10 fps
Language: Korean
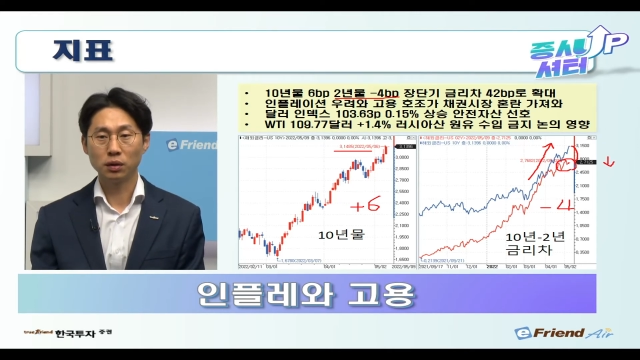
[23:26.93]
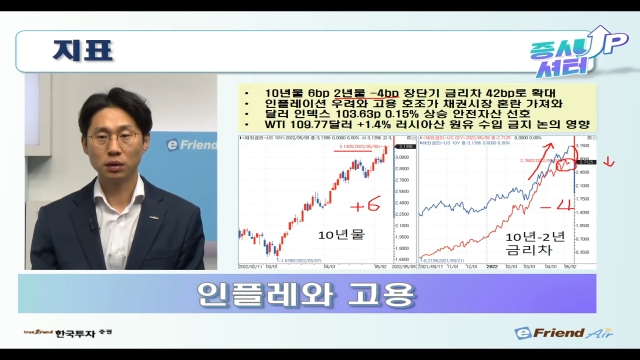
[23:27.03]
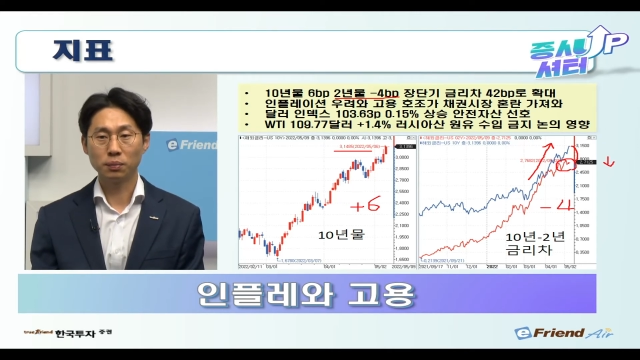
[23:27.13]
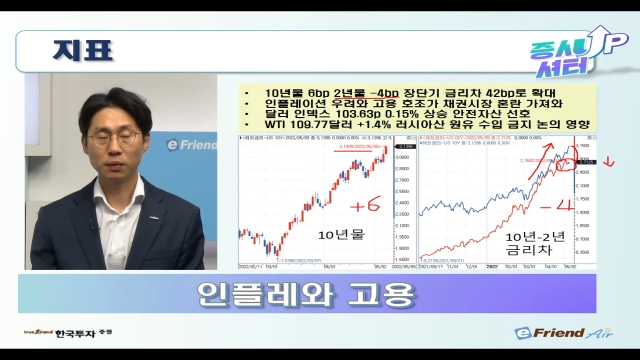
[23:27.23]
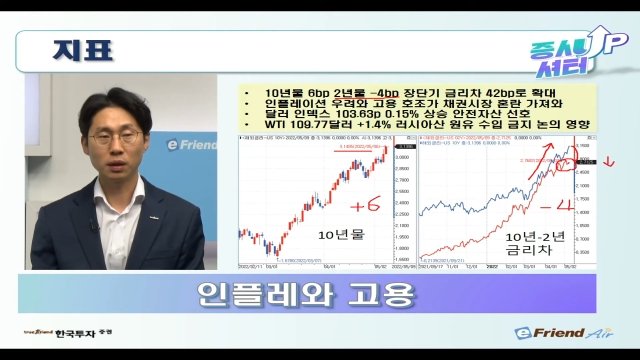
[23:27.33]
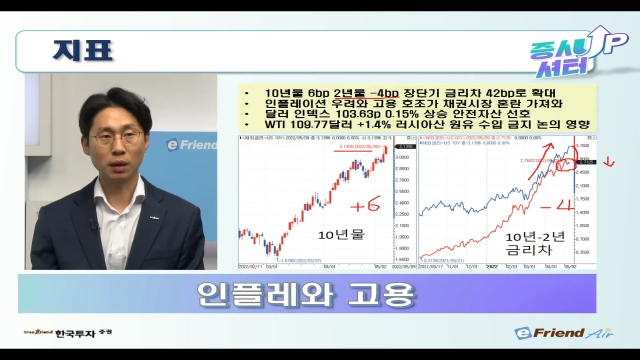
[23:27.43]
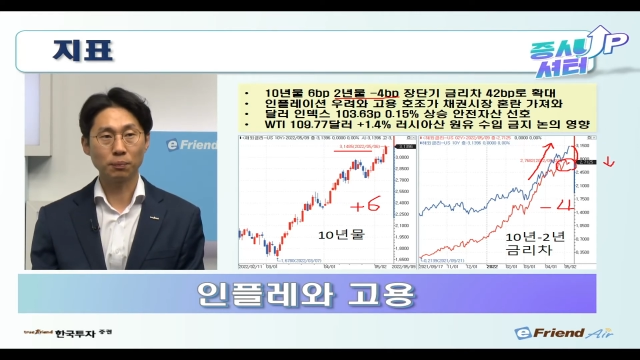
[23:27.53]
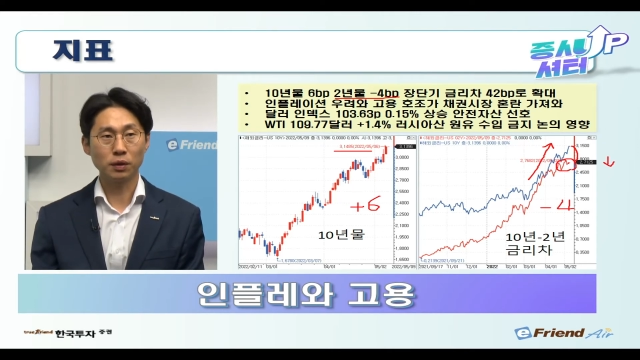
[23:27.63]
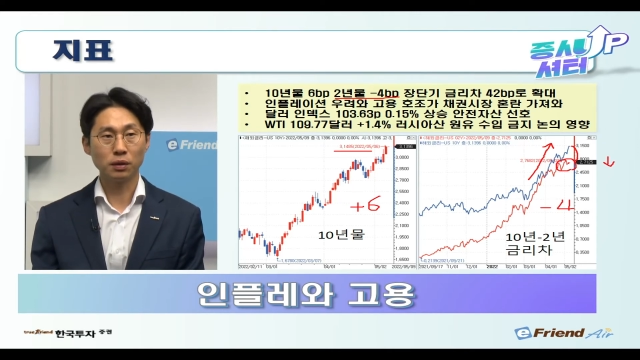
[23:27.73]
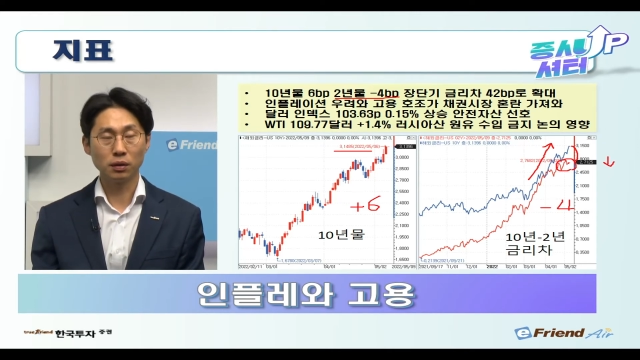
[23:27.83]
쉽게
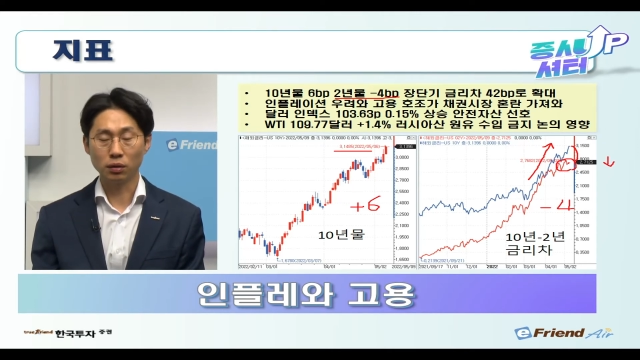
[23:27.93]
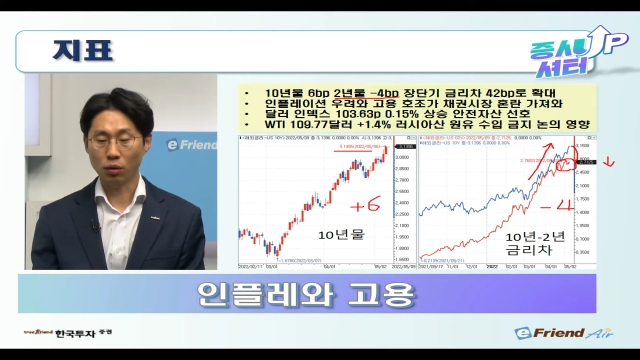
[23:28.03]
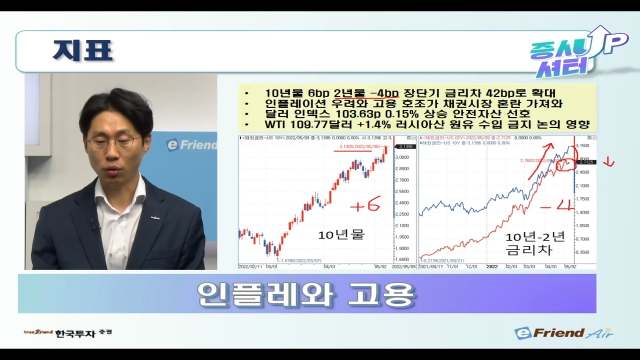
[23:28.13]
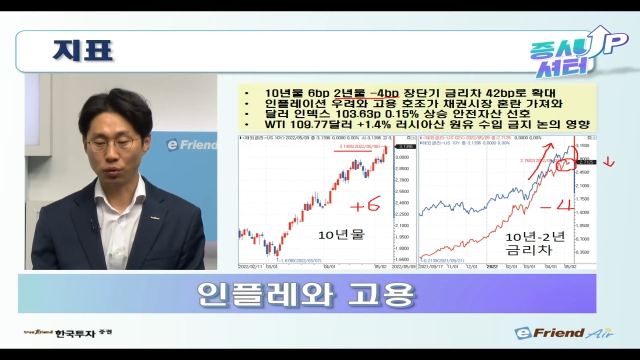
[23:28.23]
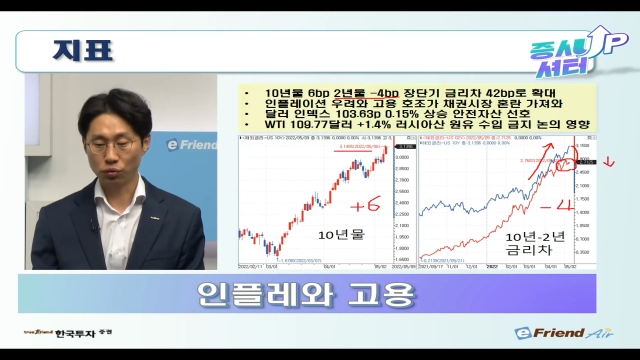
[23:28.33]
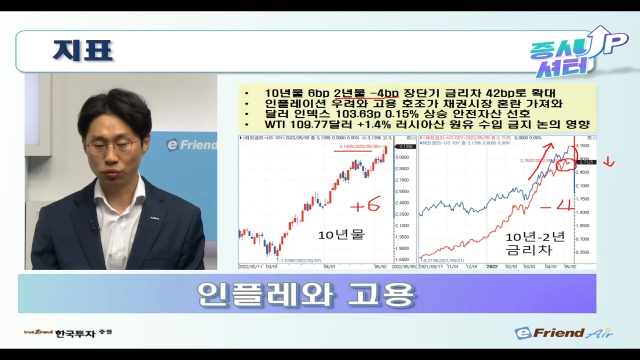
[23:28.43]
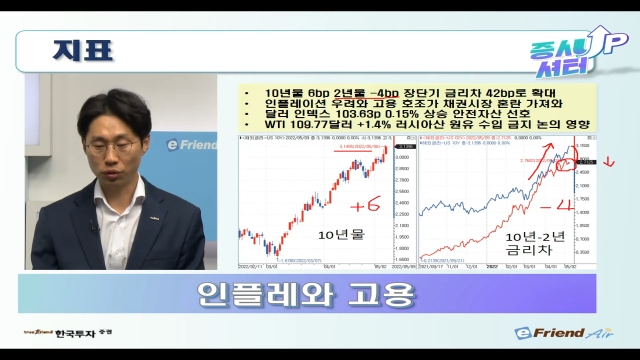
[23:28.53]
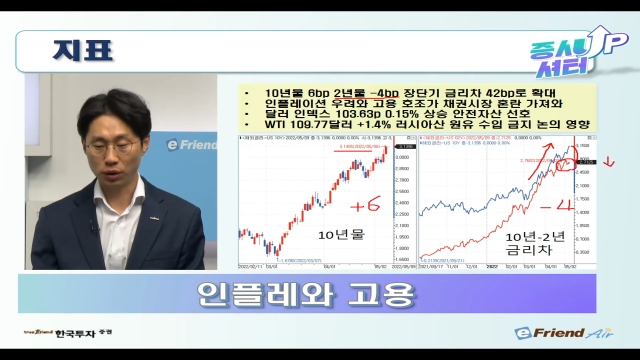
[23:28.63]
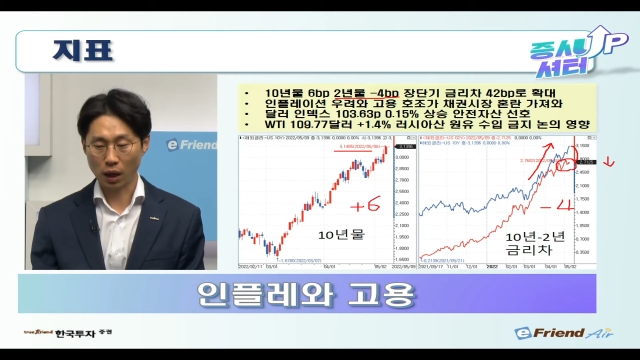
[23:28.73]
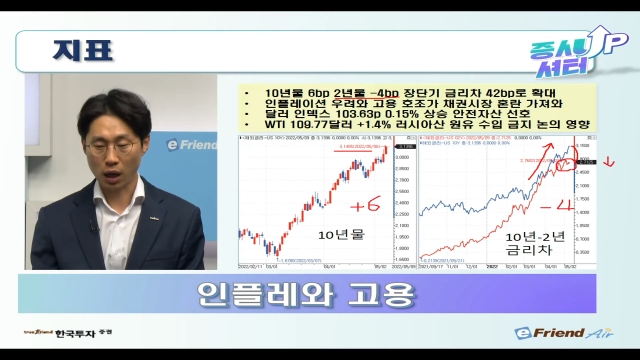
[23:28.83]
잡기는 어려울 수도
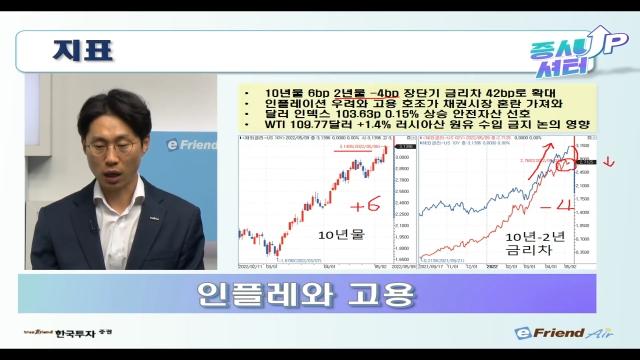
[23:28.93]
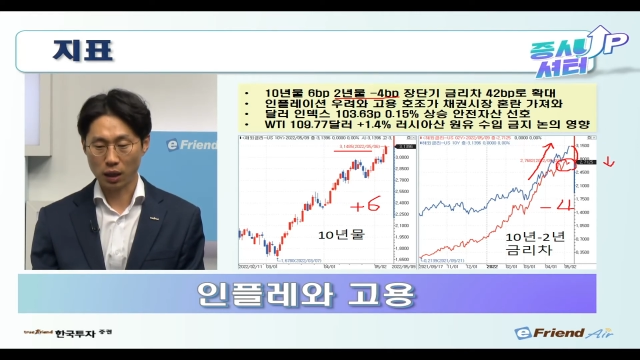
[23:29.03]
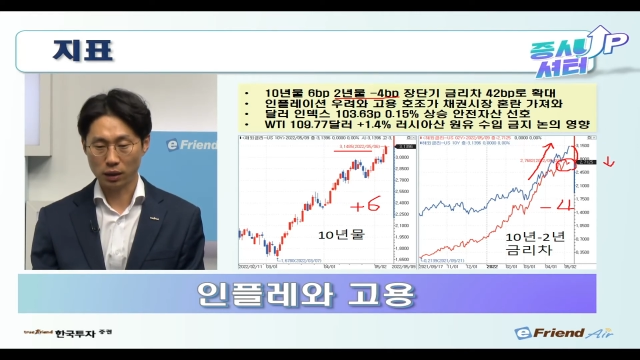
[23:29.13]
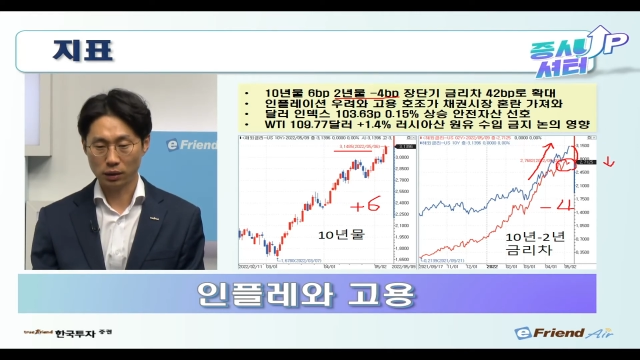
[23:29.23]
있다.